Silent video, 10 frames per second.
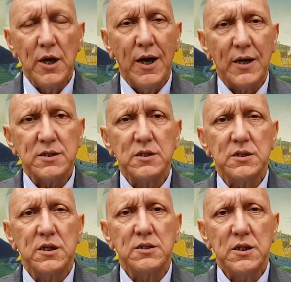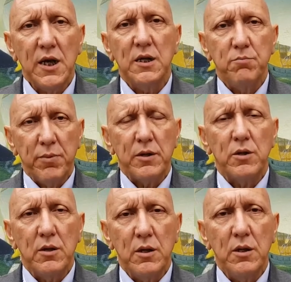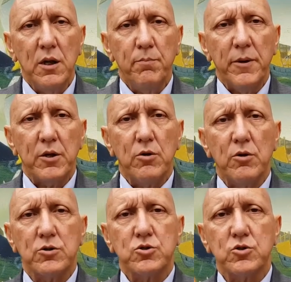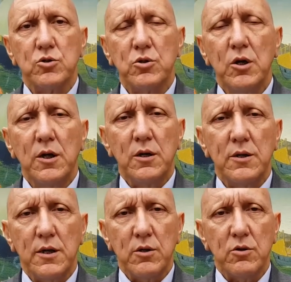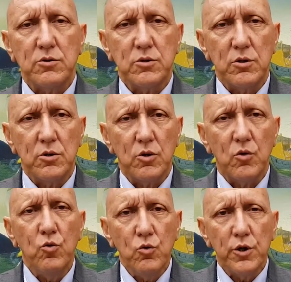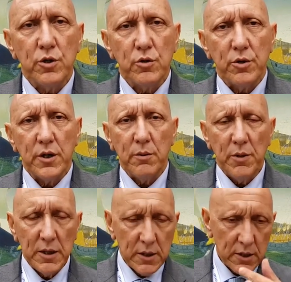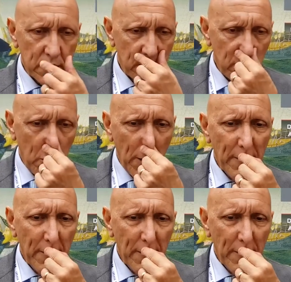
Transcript: assistenziali, il, percorso diagnostico unico riabilitativo.